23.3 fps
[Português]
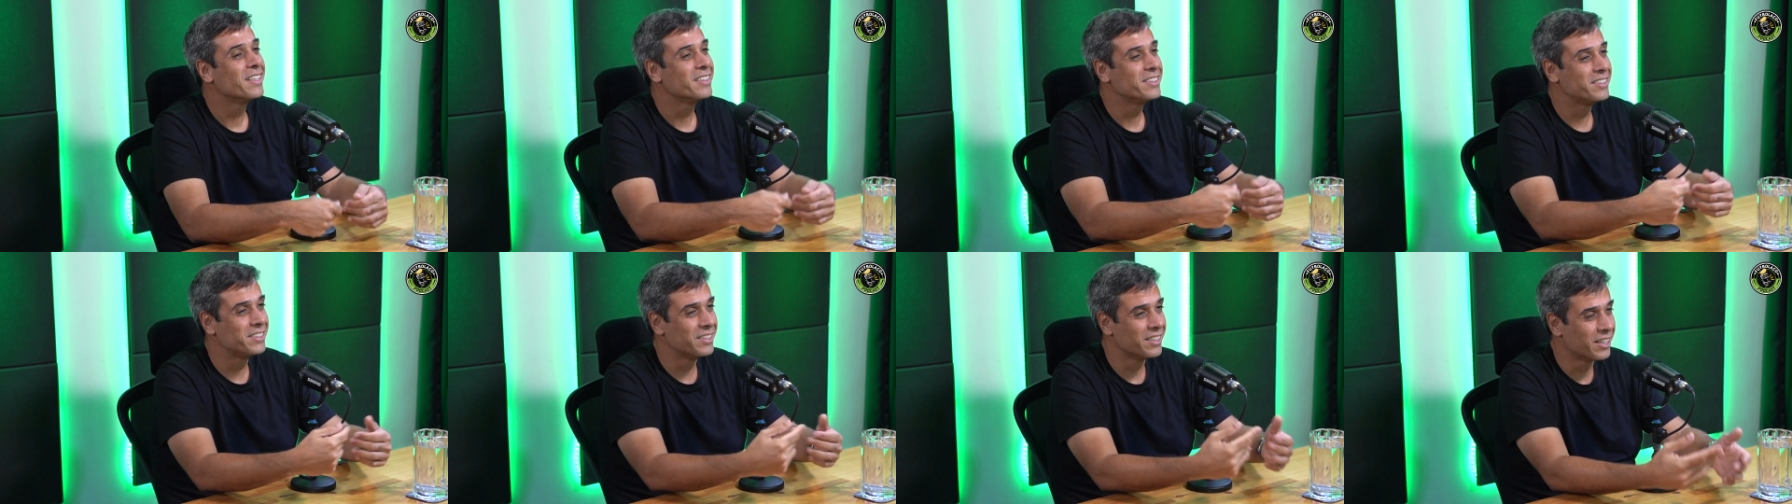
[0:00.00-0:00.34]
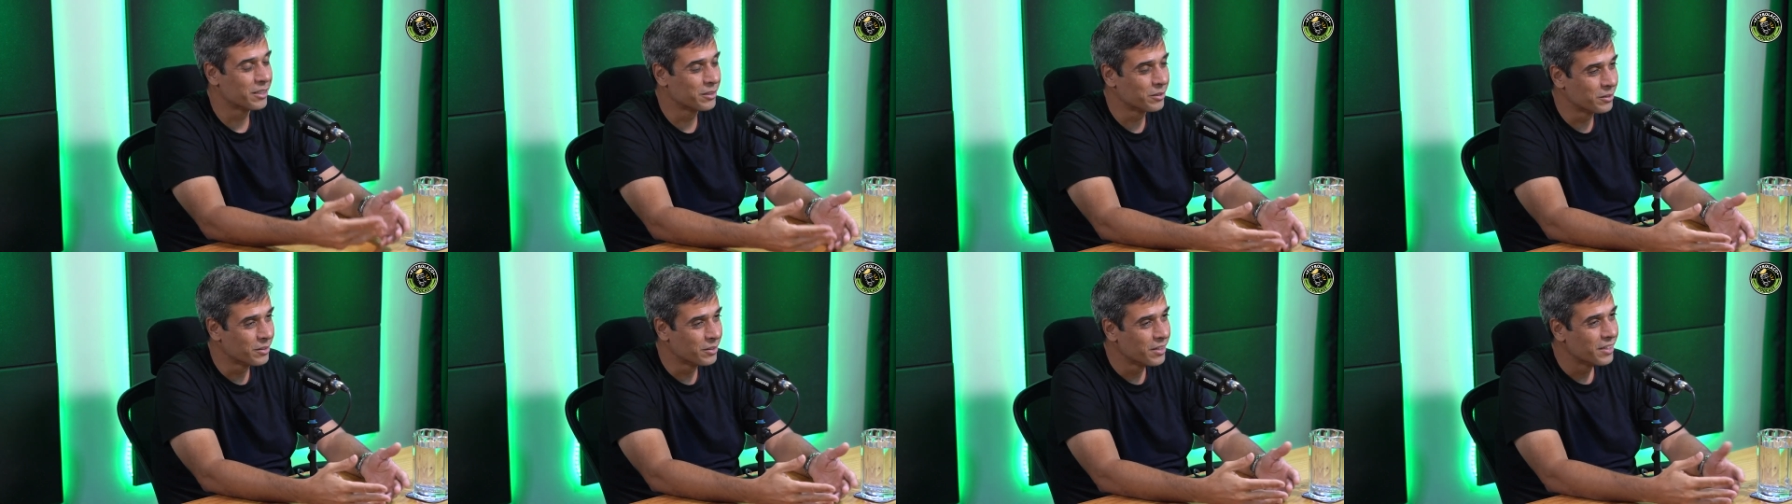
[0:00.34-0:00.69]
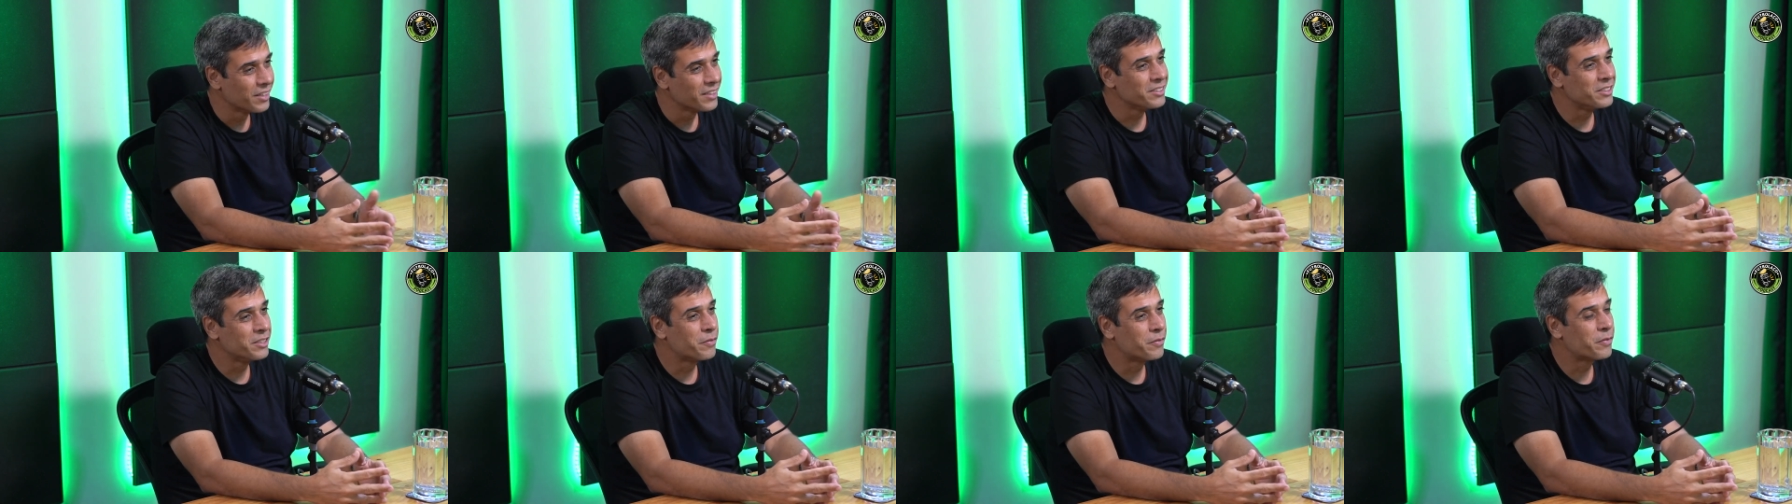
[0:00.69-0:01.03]
tirando,
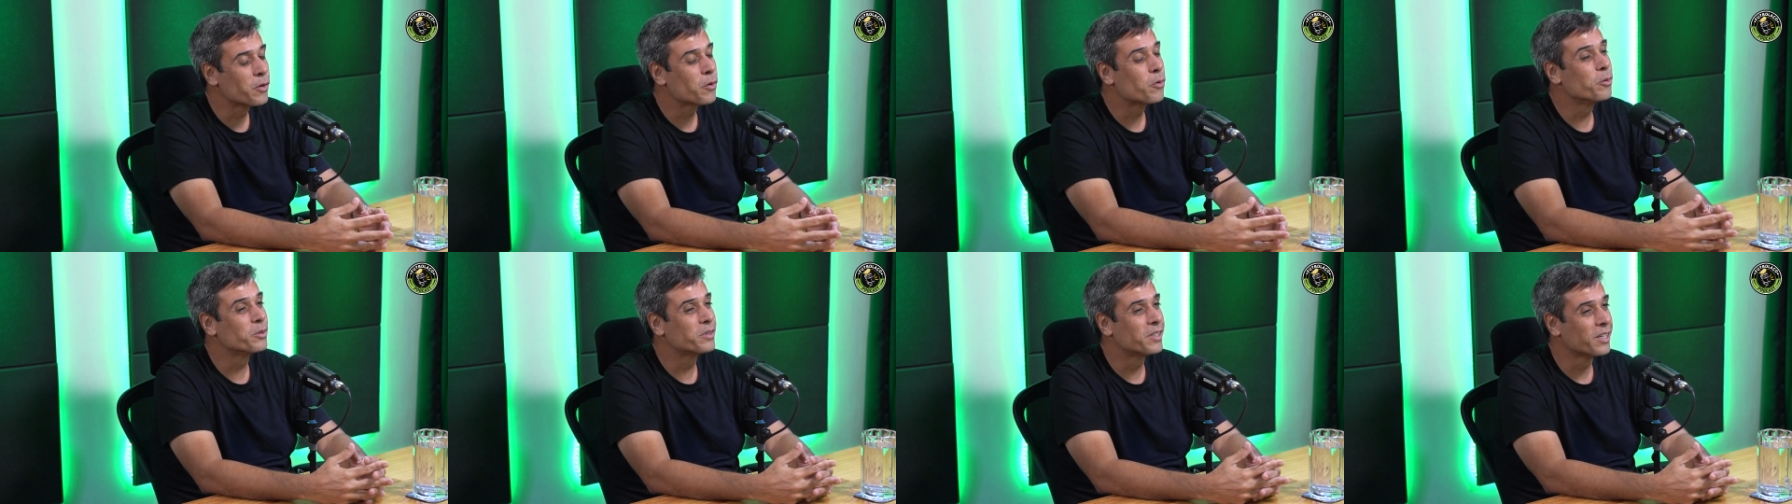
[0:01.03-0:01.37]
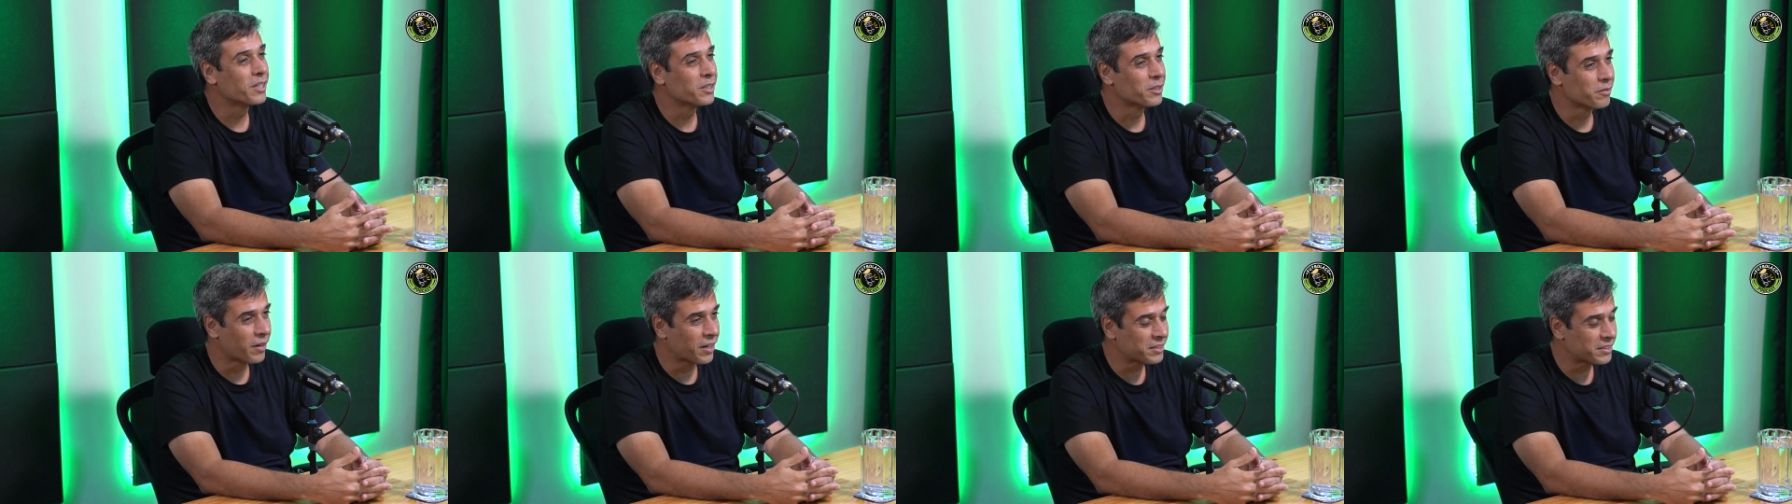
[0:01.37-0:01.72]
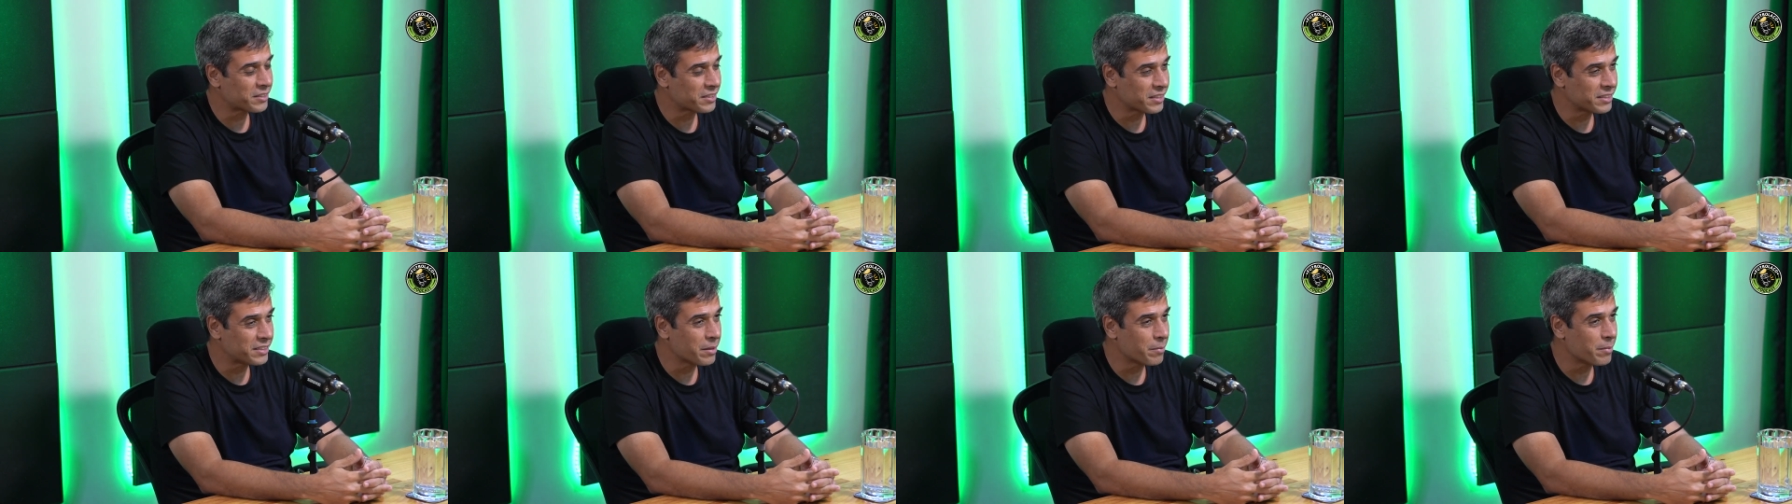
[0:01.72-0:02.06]
dificultando o
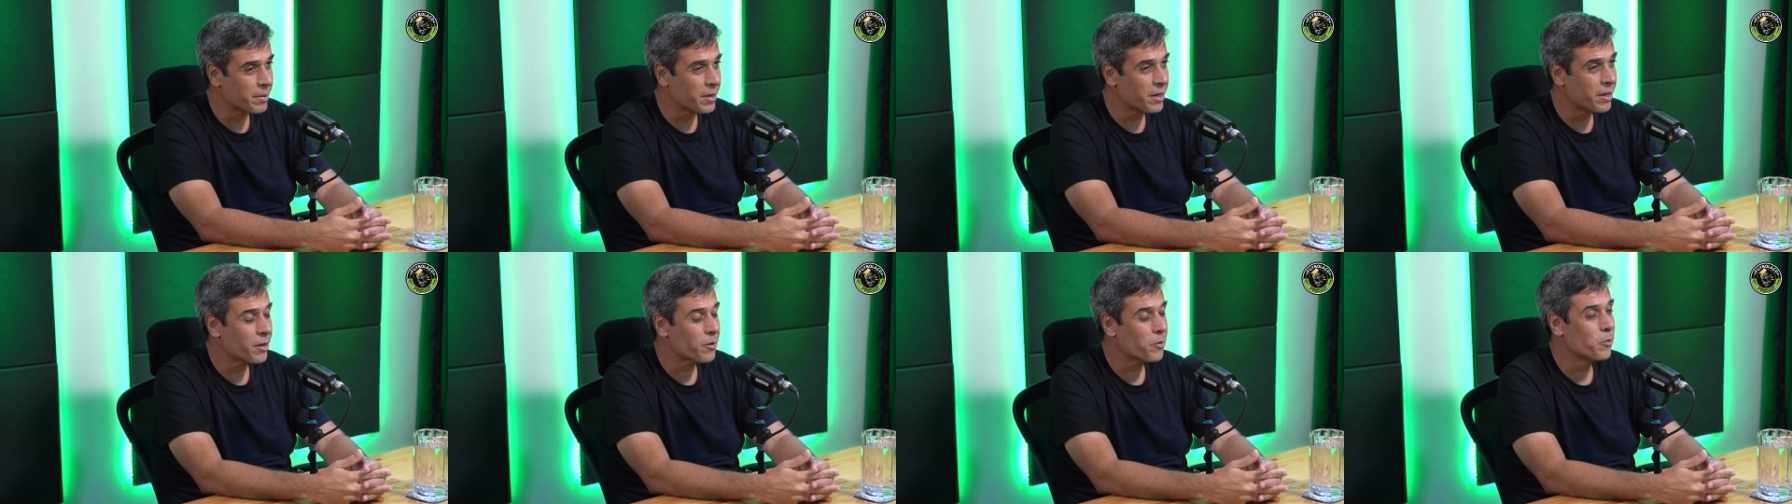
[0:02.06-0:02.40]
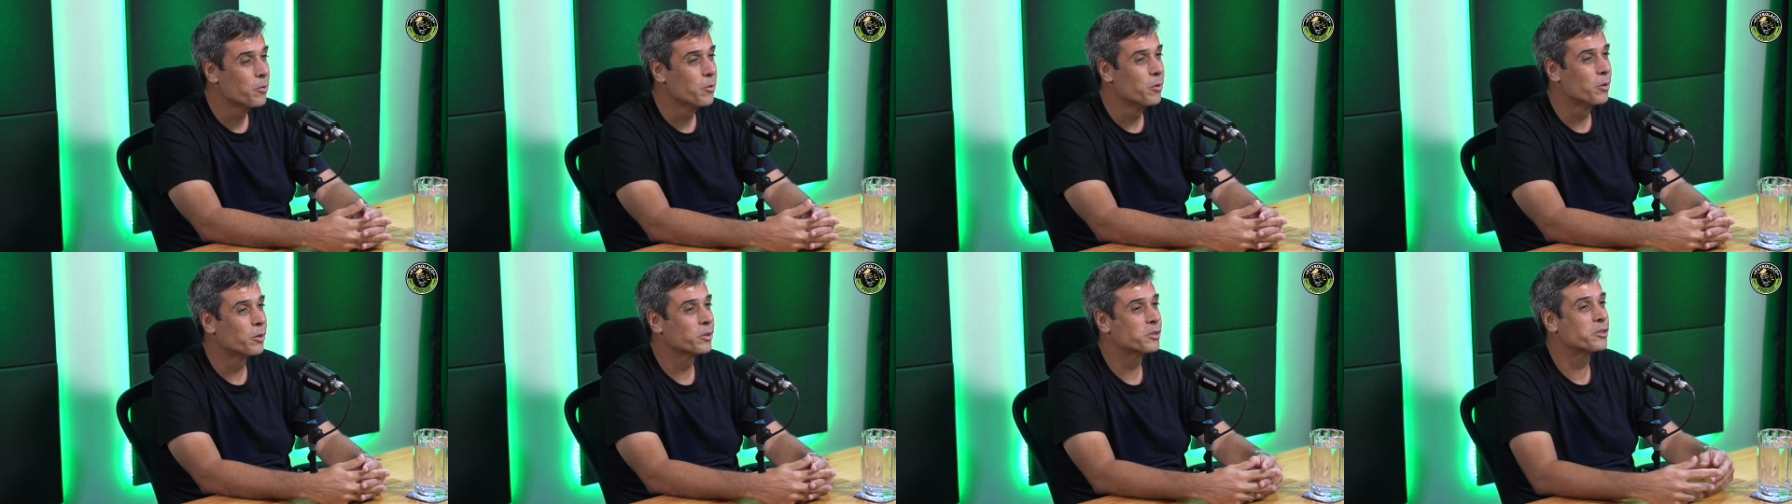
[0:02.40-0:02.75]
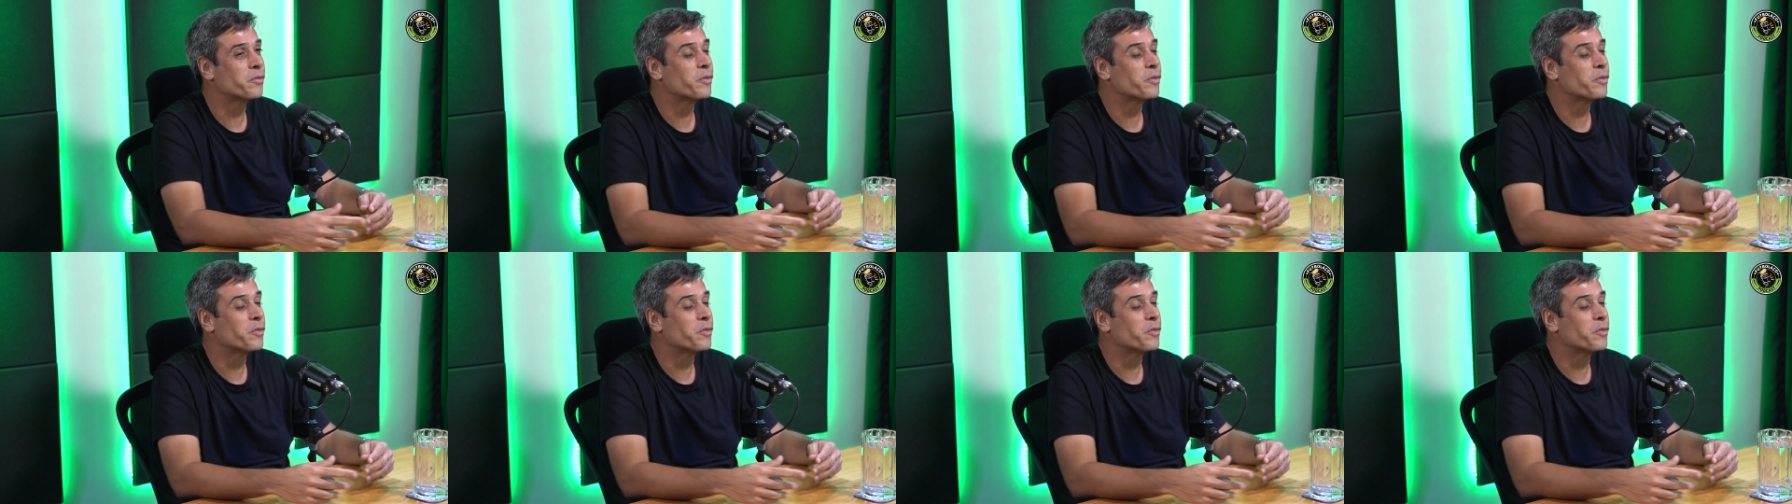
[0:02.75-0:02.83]
Vasco receber recursos,